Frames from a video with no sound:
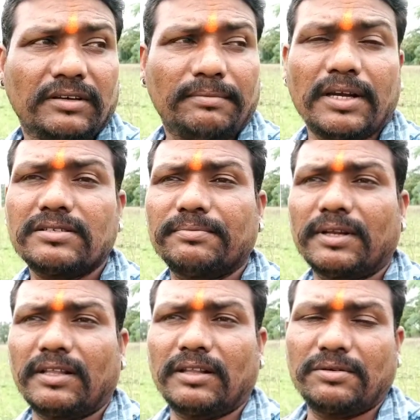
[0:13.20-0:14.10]
ఫ్రెండ్స్
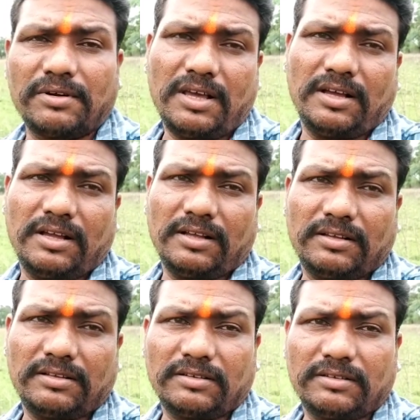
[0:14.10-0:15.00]
మీరందరూ కూడా
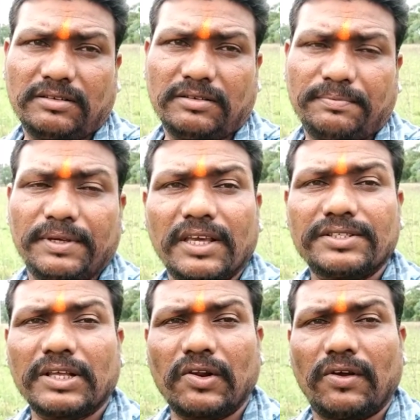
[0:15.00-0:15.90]

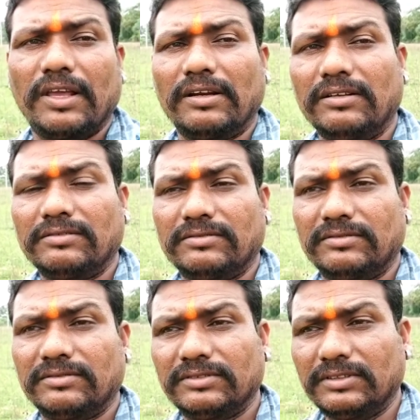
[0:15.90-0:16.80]
పిఎస్ఆర్ రాయల్
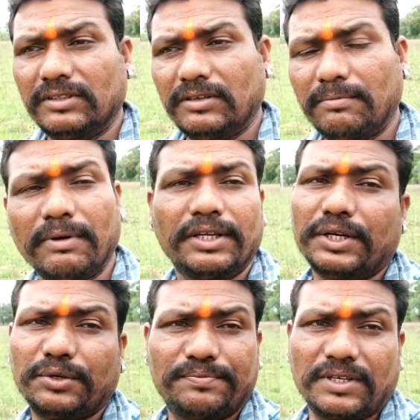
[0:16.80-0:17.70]
మా
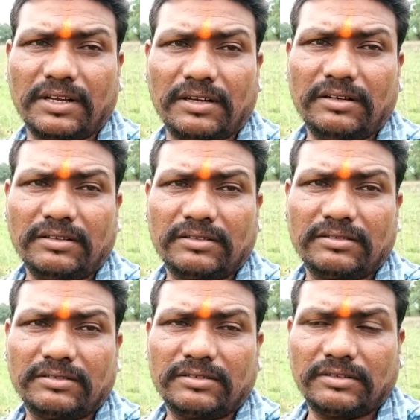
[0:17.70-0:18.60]
యూట్యూబ్ ఛానల్
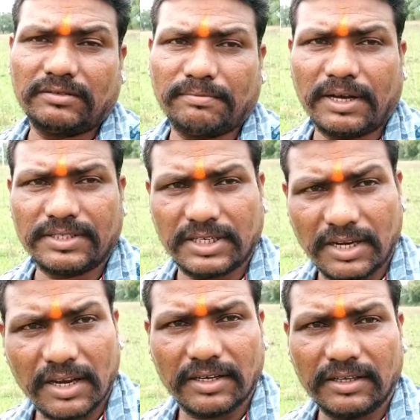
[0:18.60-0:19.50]
మా
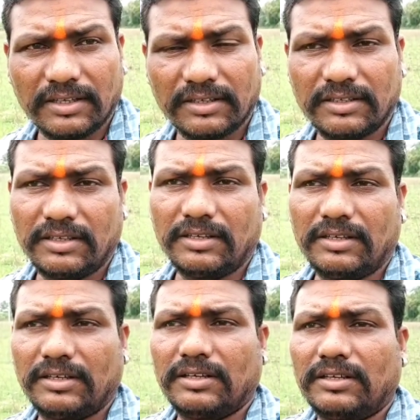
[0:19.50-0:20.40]
ఛానల్ని
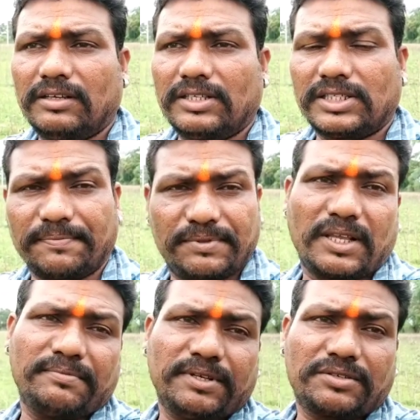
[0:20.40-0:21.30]

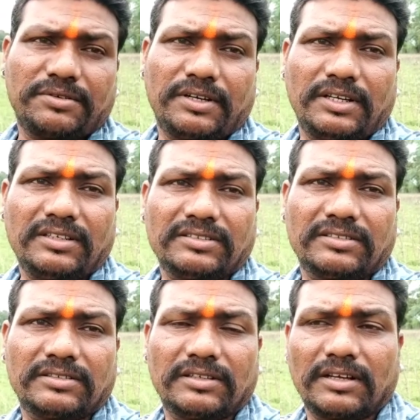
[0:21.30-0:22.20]
సబ్స్క్రైబ్ చేసుకోండి
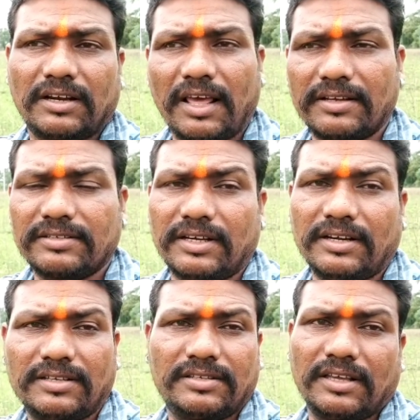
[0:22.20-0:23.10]
లైక్
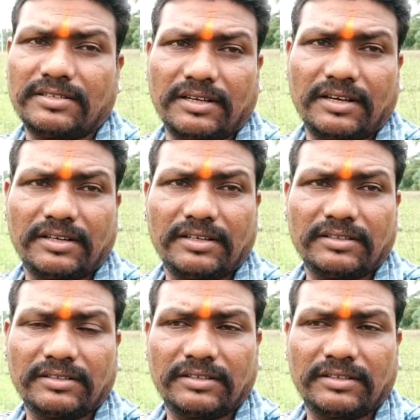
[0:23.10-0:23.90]
చేయండి షేర్ చేయండి